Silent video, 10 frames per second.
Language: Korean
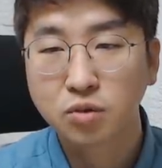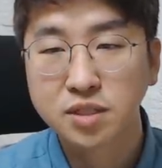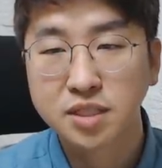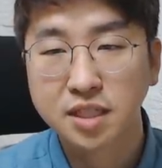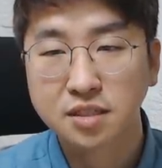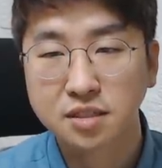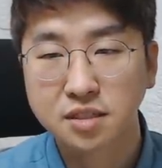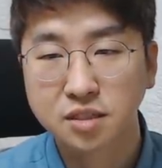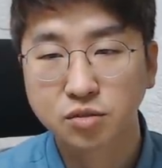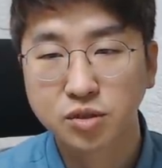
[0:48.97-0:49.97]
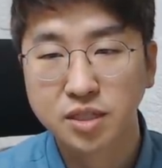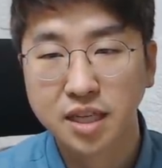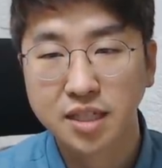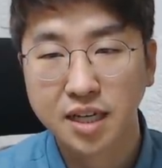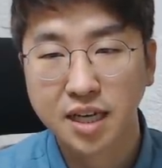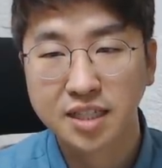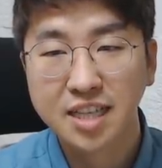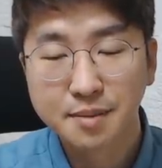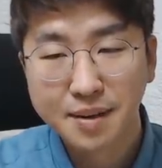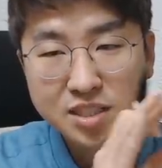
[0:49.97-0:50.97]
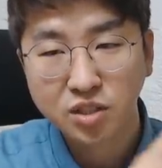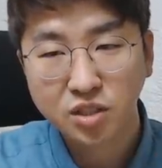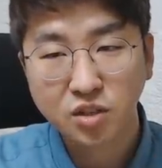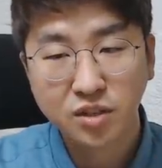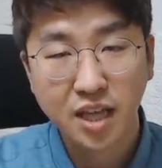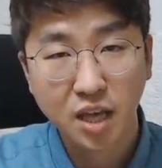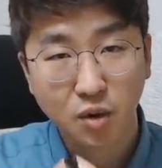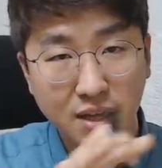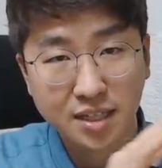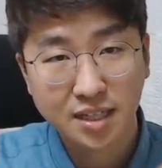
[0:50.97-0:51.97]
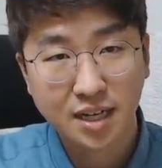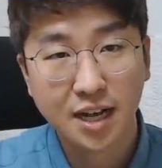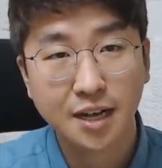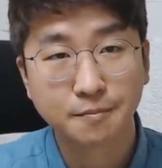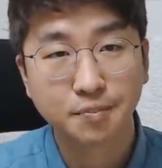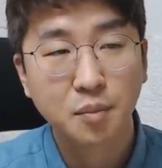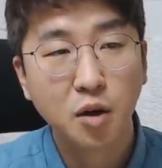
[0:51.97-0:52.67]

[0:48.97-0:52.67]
혹은 이제 그 우리가 이야기하는 일반적인 형태의 관이니까